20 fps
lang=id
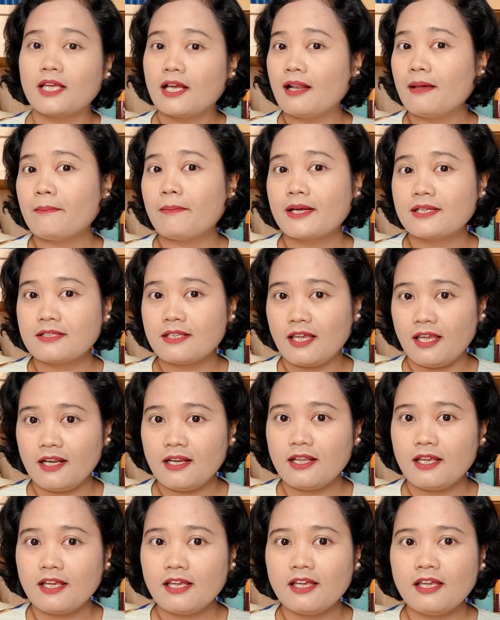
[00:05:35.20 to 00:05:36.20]
telepas
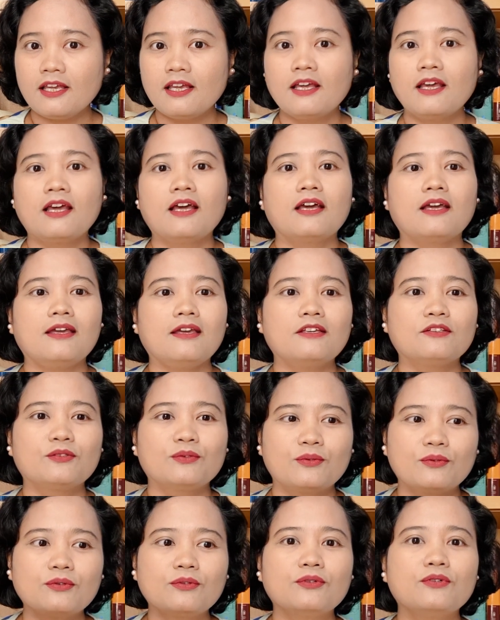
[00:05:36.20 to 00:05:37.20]
ini
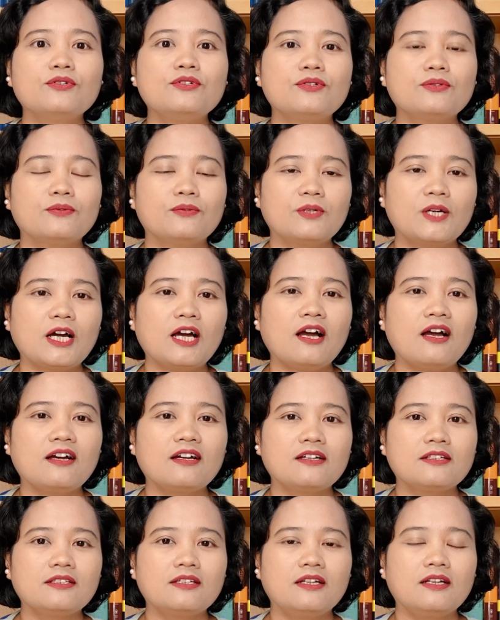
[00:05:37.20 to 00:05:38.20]
itu juga
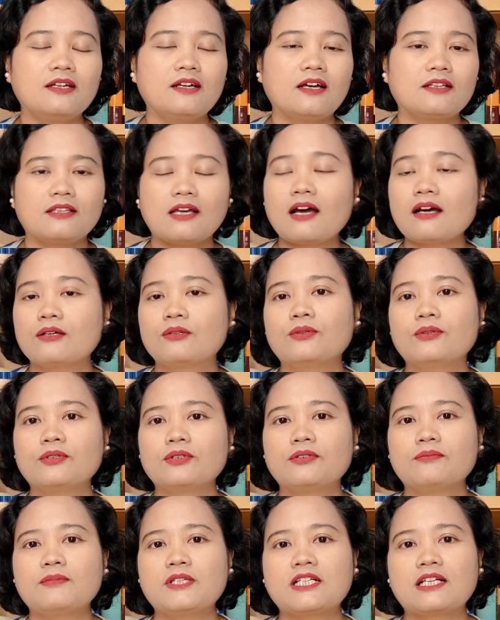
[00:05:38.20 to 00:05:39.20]
jadi nggak
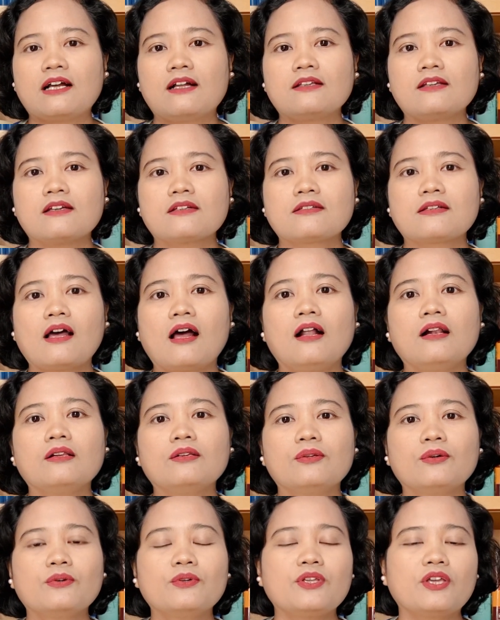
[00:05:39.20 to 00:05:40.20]
takut misalnya
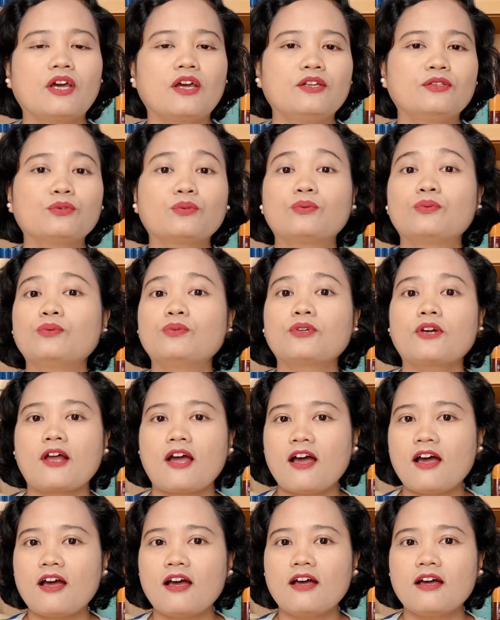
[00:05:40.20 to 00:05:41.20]
saldonya itu
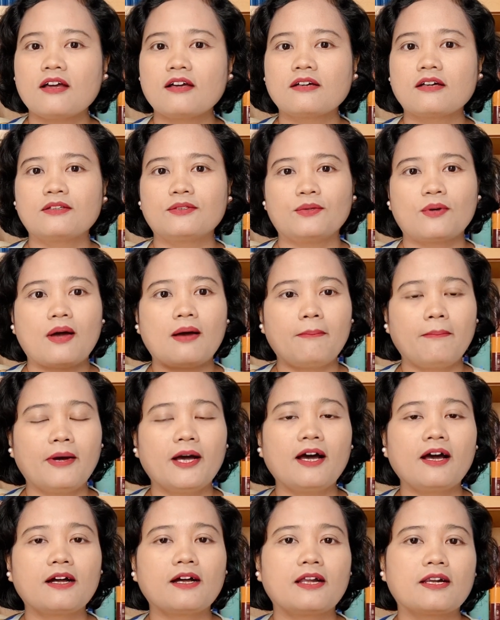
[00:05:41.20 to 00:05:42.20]
kurang atau
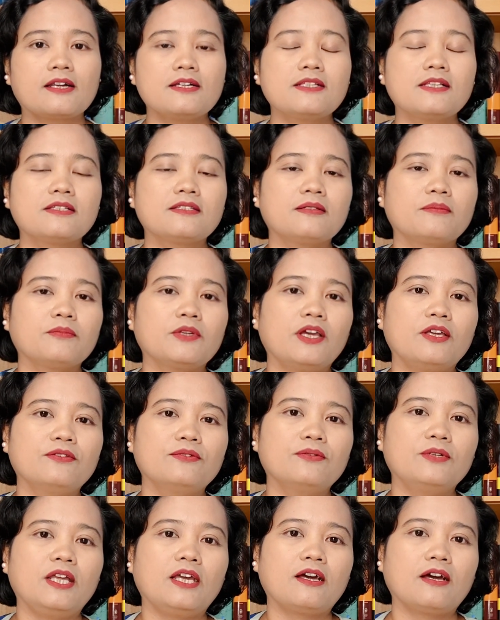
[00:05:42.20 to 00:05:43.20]
apa karena sistemnya
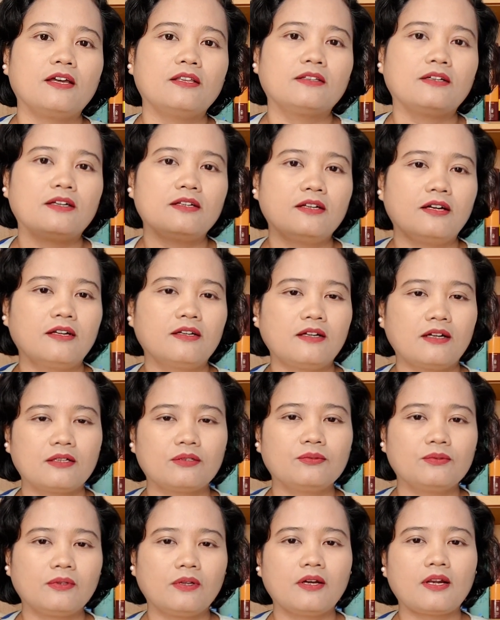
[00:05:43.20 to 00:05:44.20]
itu dikaitkan dengan
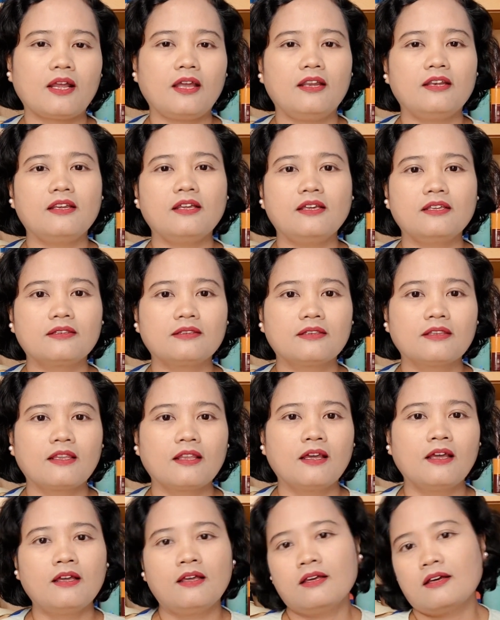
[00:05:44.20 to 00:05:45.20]
kartu kredit
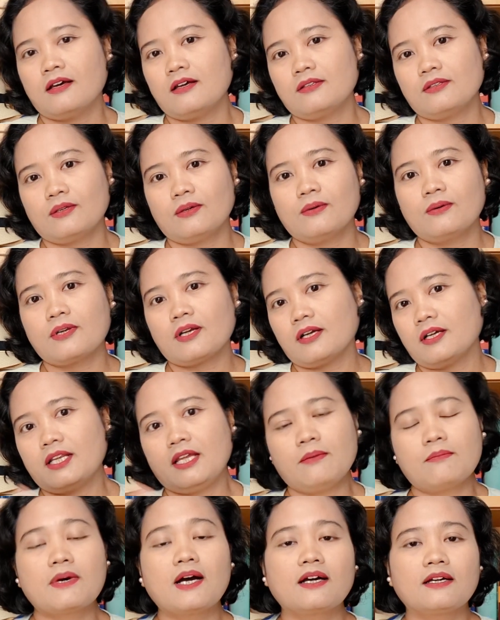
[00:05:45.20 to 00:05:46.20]
atau
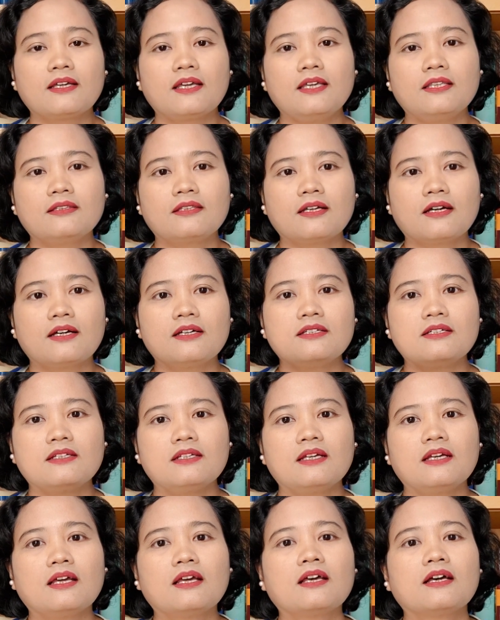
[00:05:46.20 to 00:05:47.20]
rekening bank kita
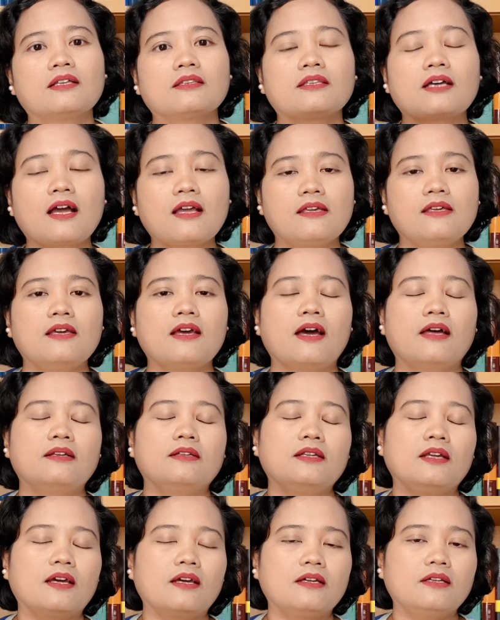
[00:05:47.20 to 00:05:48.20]
jadi
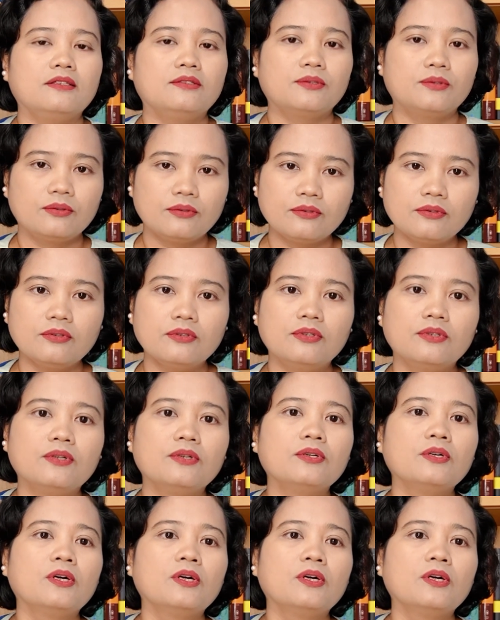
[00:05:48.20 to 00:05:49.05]
tagihannya itu